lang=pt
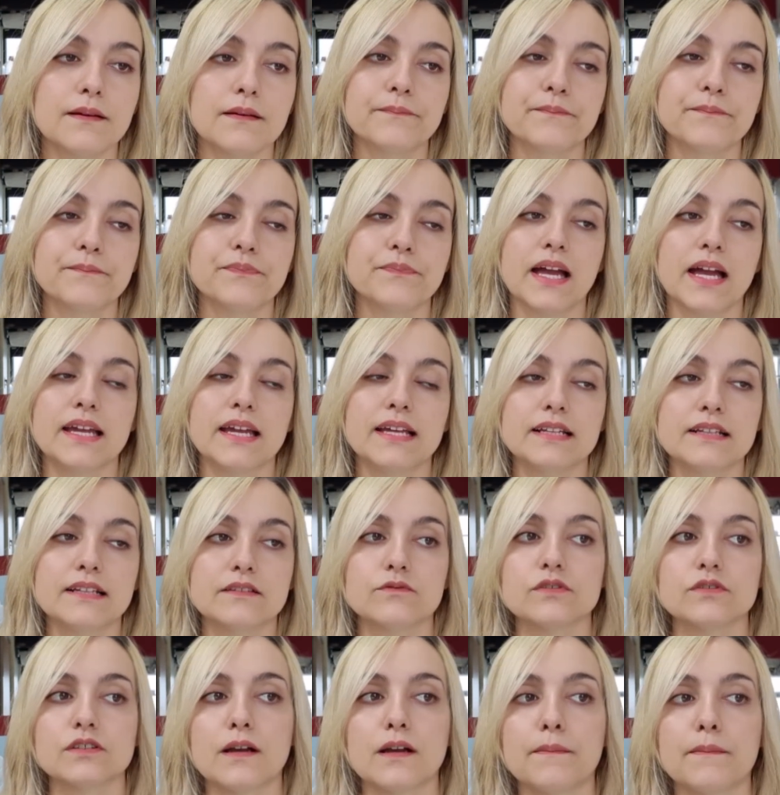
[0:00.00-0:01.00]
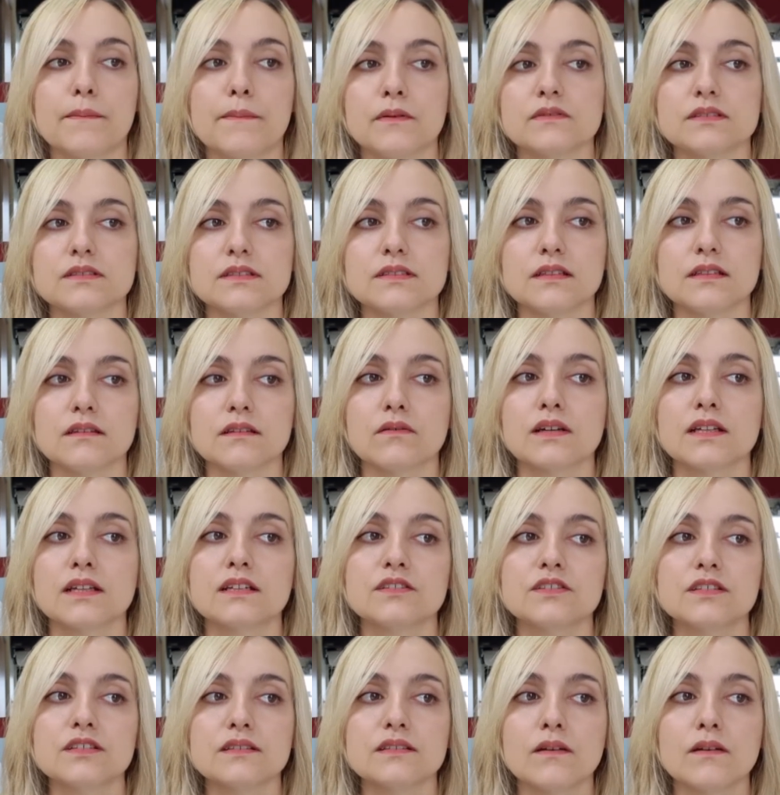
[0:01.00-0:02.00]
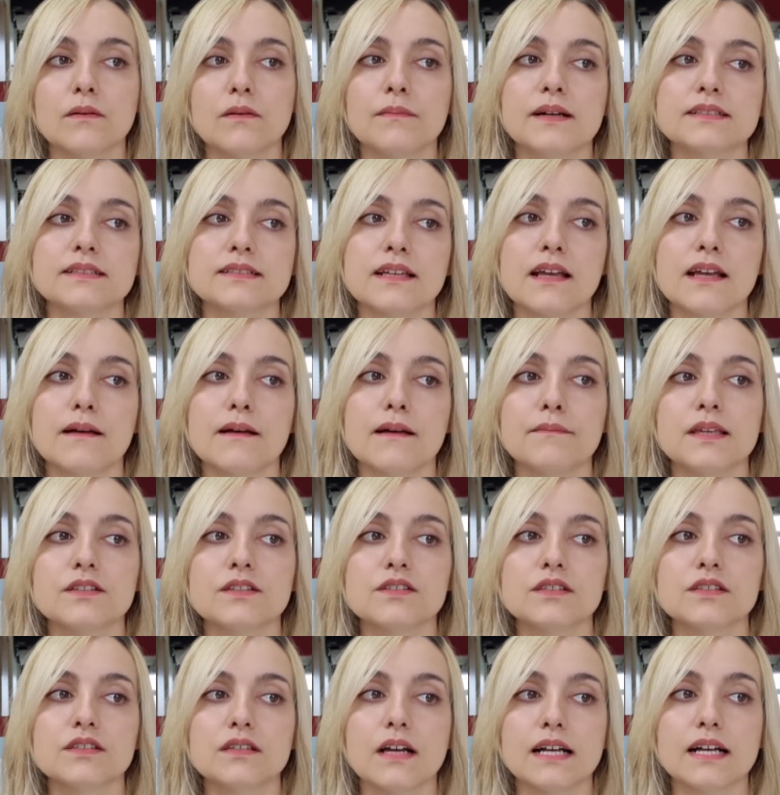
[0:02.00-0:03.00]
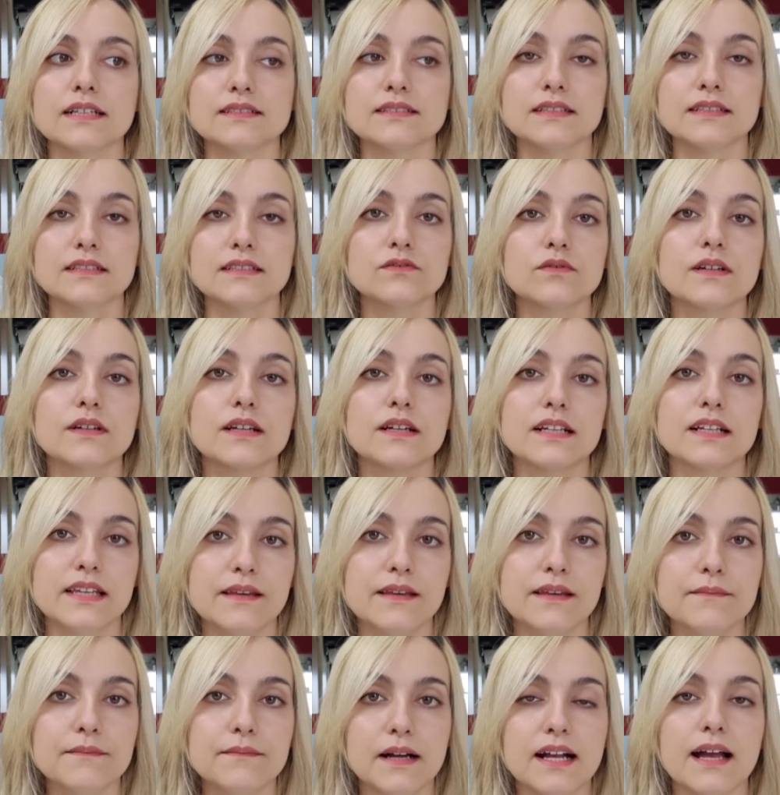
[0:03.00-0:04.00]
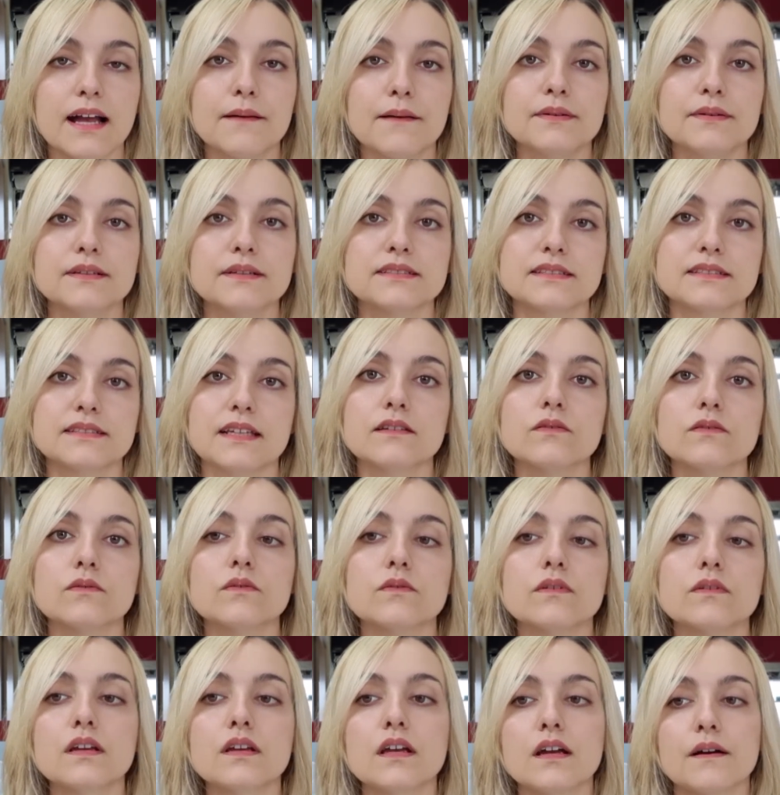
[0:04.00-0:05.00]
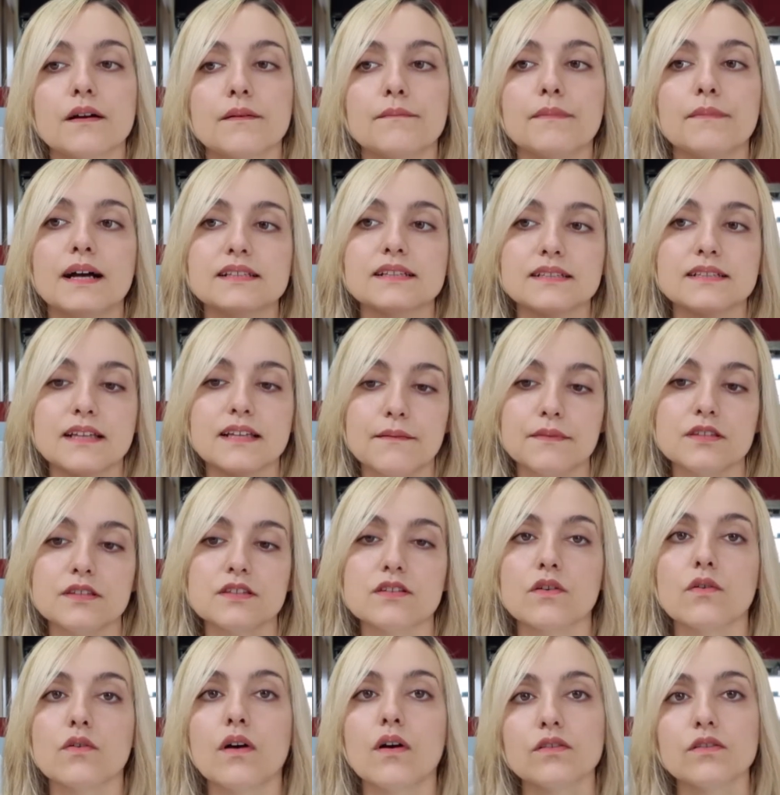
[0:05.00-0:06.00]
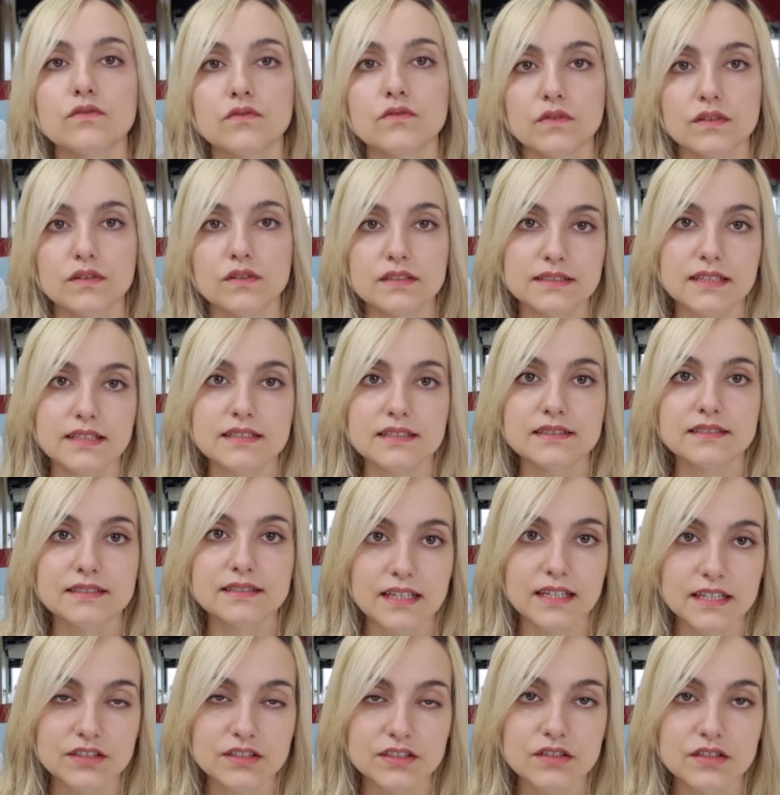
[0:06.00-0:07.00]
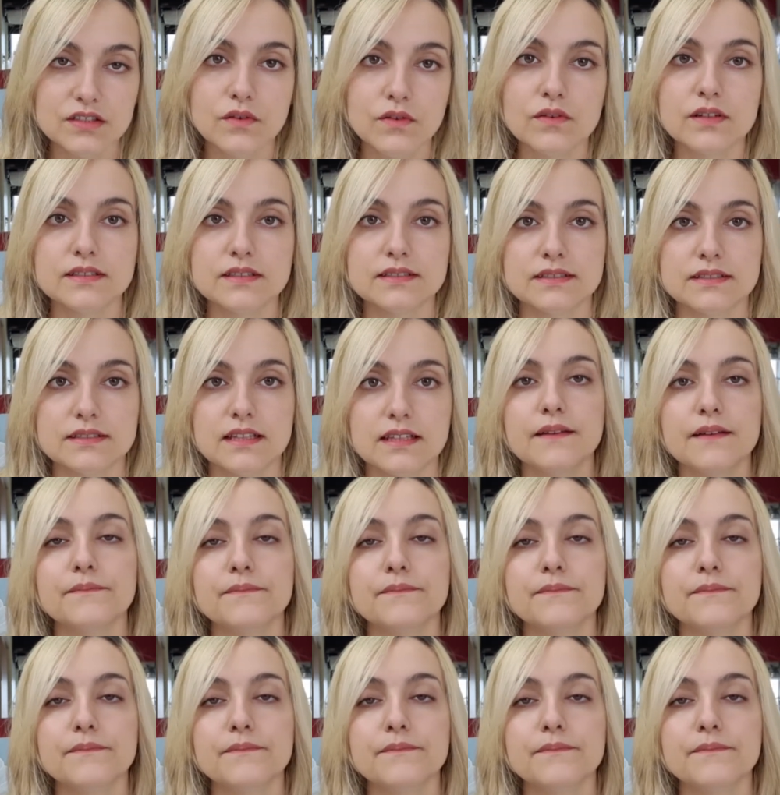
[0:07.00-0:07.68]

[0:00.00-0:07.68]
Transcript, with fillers: A ilha do Japão não ser tão grande, então basicamente, às vezes o clima acaba sendo basicamente igual em todas as regiões, né?